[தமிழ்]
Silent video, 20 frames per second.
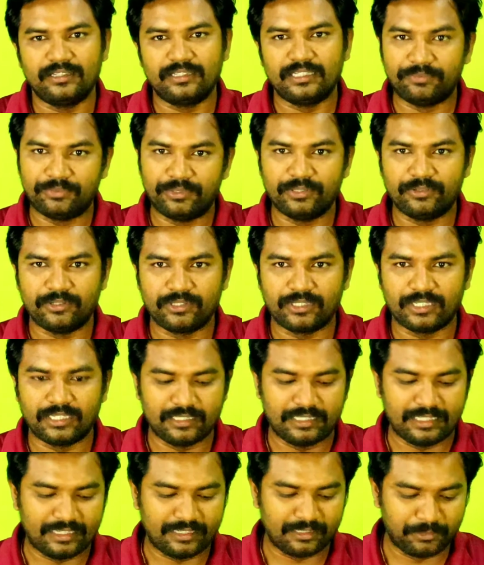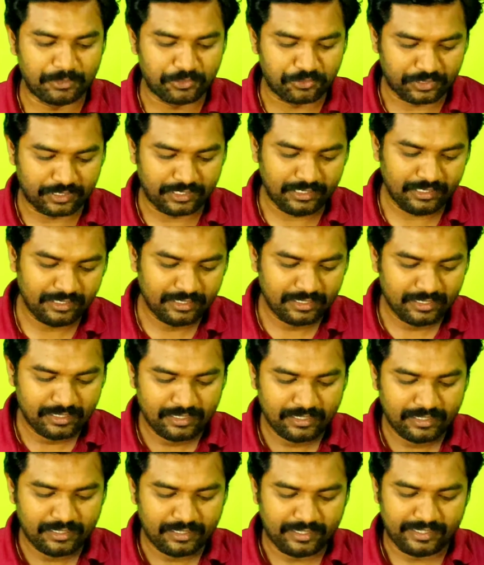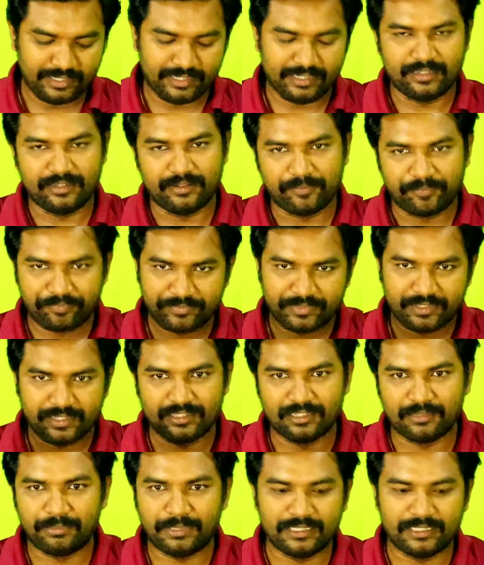கிஃப்ட்டு வாங்குறது யார் அப்படின்னு சொல்லி நீங்கள் அதில்